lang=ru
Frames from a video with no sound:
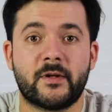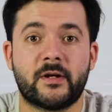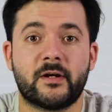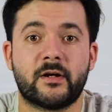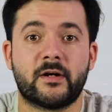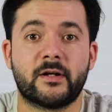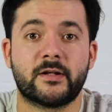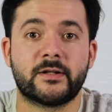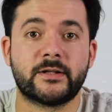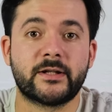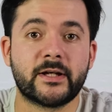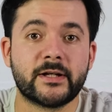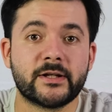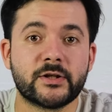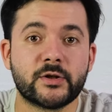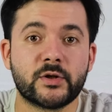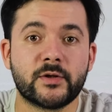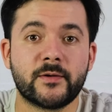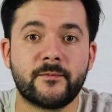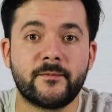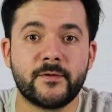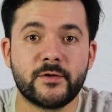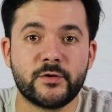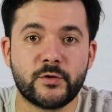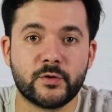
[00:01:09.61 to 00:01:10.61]
А,
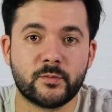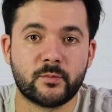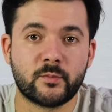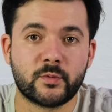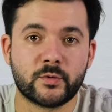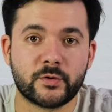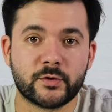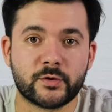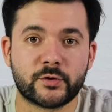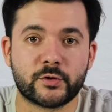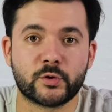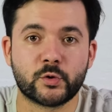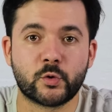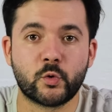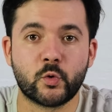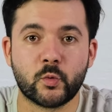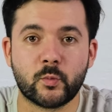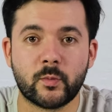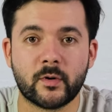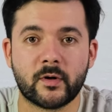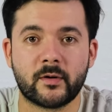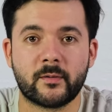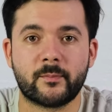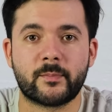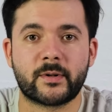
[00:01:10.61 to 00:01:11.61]
данное видео будет
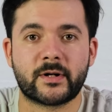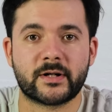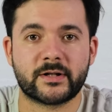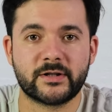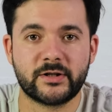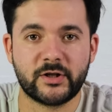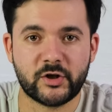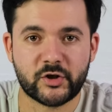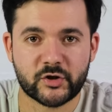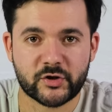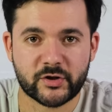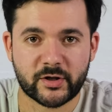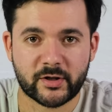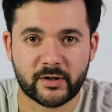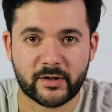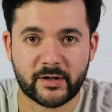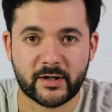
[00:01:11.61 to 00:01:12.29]
сугубо практичное.